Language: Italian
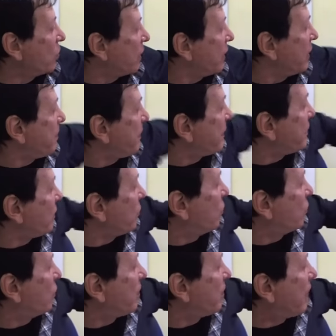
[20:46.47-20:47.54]
Agrippa
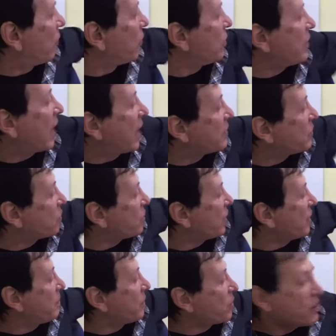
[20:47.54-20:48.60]
II e Paolo di Tarso
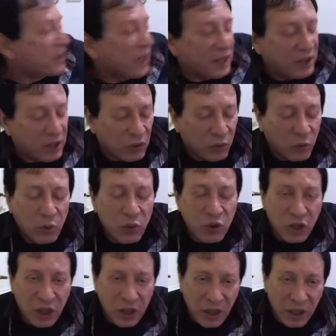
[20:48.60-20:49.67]
sarebbero stati
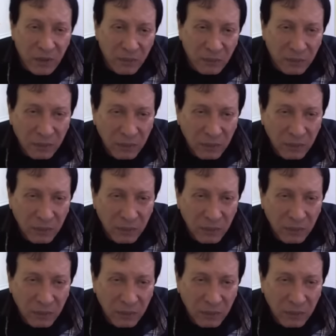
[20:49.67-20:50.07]
cugini.